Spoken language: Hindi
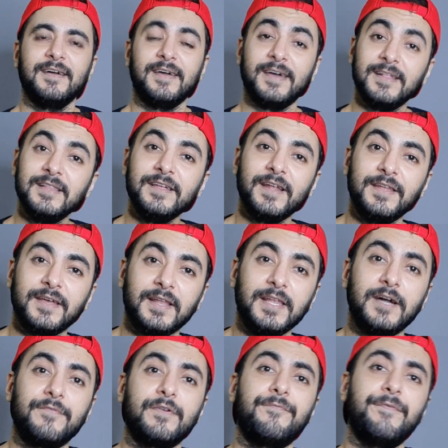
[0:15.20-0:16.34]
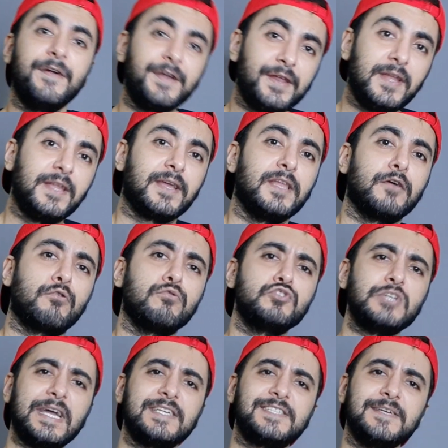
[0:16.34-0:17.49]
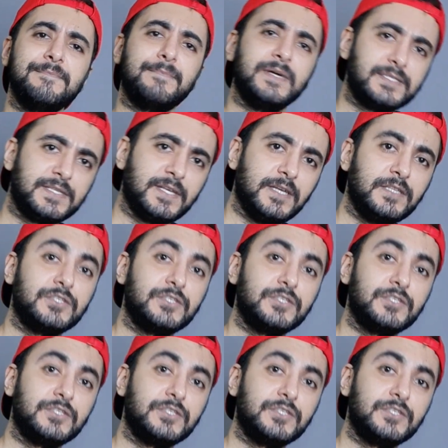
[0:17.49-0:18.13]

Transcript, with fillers: हेल्दी रहने के लिए या फिर फिट रहने के लिए कुछ ऐसे मिथ्स हैं